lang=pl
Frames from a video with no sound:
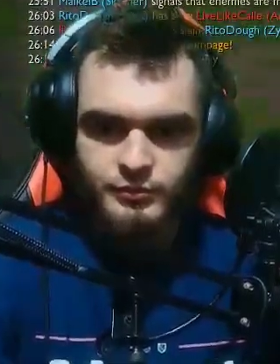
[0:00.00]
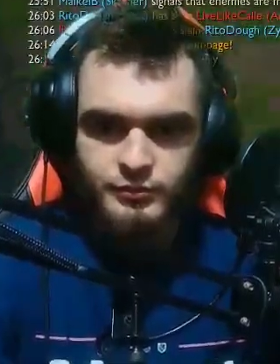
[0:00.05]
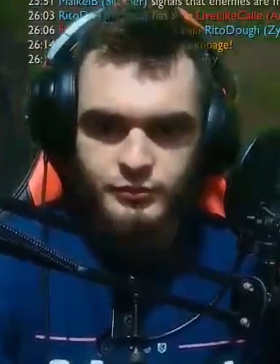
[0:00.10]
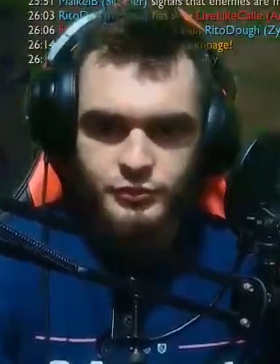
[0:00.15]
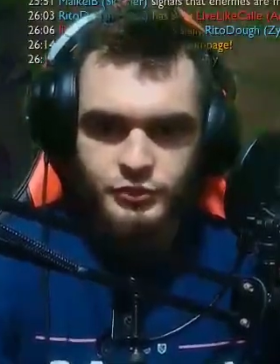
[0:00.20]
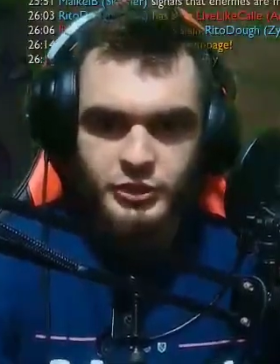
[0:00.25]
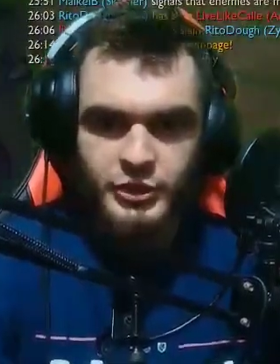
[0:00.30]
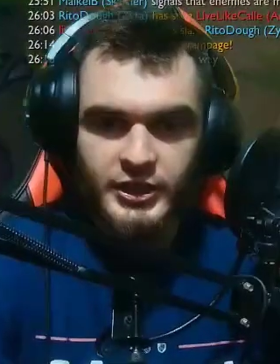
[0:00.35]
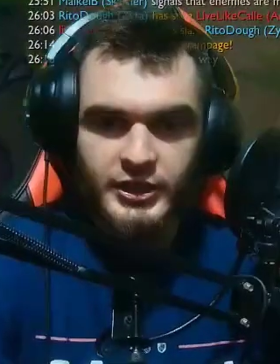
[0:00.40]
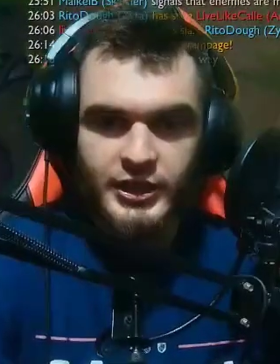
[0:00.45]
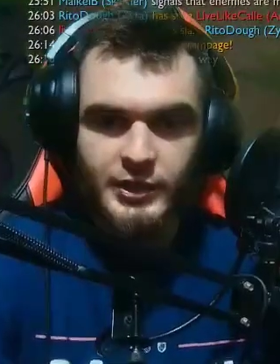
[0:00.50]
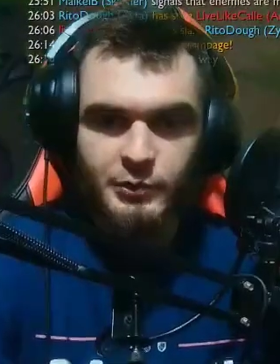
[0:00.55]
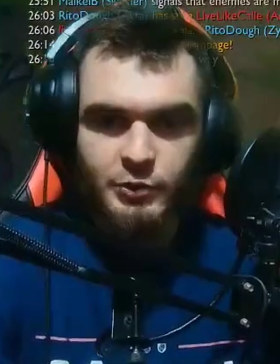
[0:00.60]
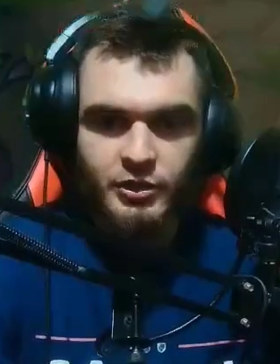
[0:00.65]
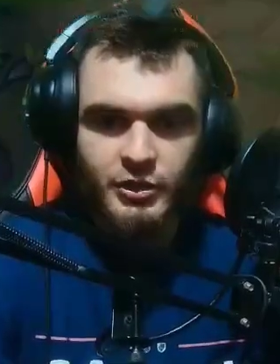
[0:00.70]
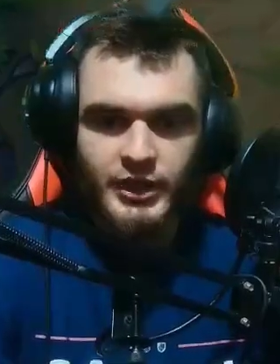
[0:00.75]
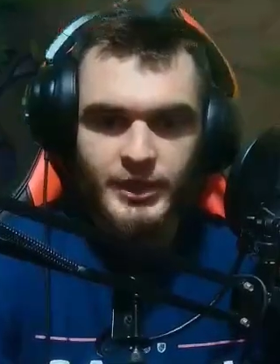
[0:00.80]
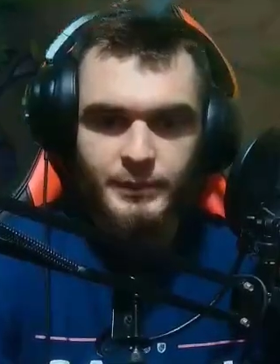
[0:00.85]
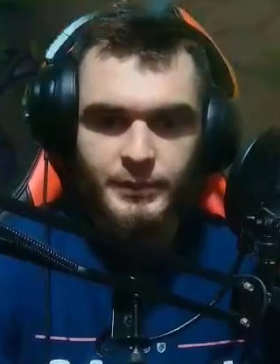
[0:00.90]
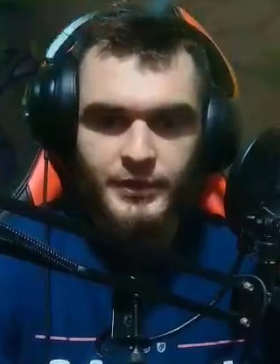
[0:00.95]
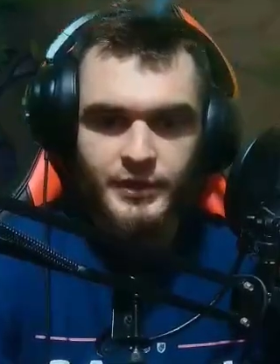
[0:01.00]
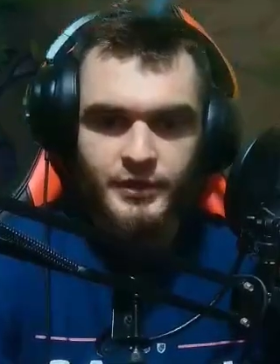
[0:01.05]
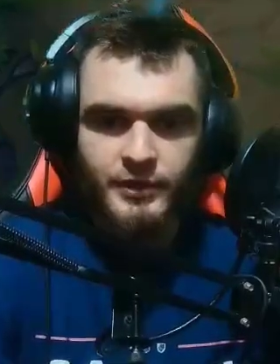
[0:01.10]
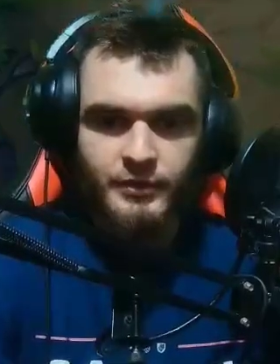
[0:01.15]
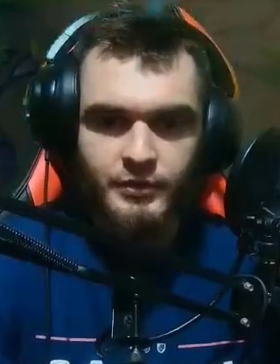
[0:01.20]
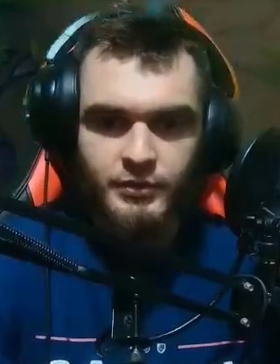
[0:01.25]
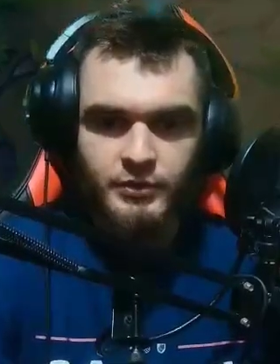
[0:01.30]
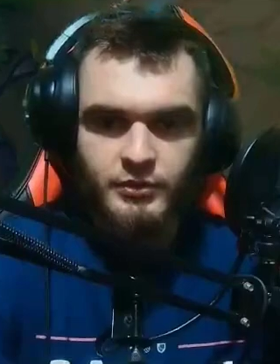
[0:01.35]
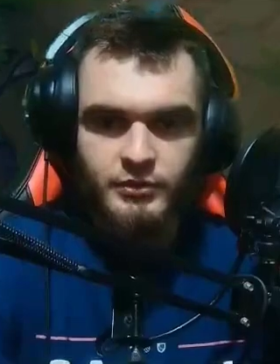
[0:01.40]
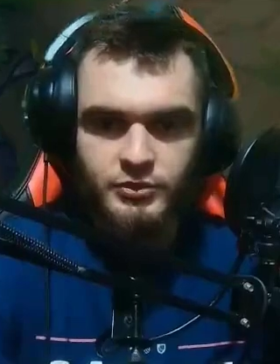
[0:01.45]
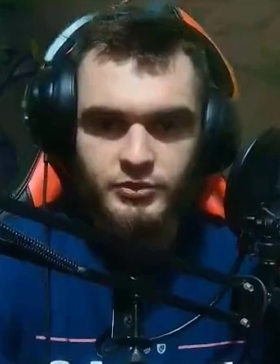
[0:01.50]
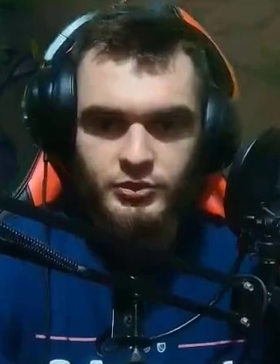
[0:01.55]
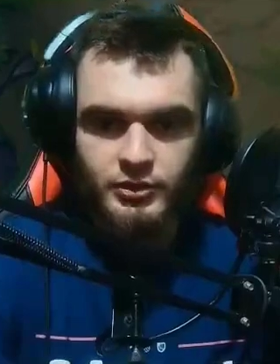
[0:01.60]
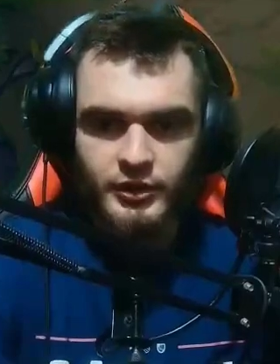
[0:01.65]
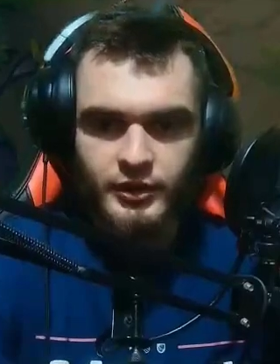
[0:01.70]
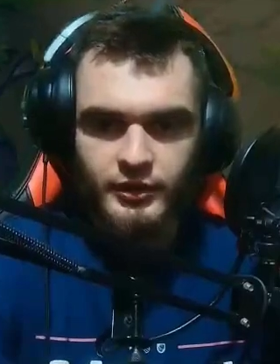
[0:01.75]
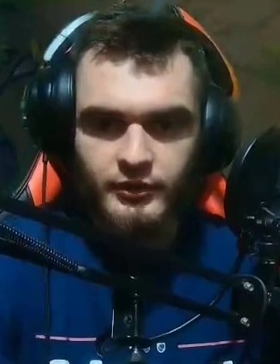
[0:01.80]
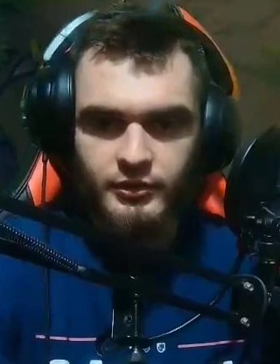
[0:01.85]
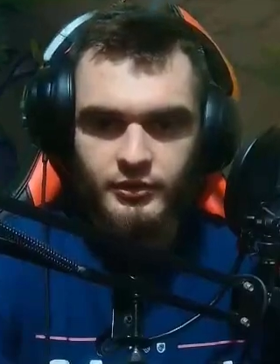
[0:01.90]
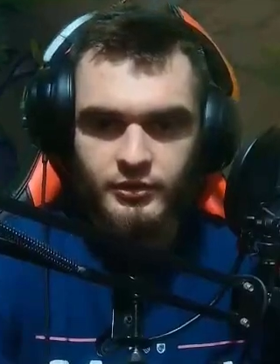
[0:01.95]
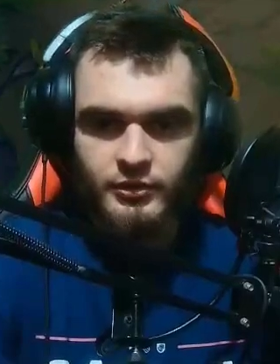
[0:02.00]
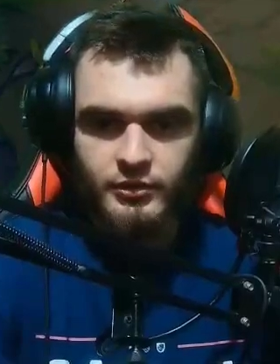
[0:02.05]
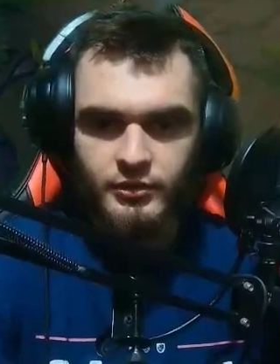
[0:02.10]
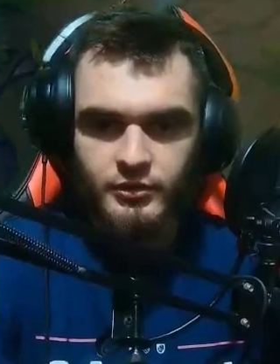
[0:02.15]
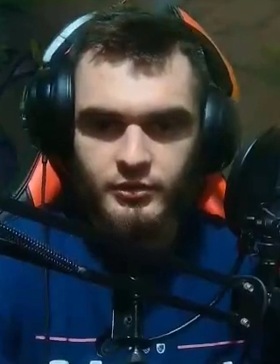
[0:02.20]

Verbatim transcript: Ty, jak ja mu klepię? Co jest?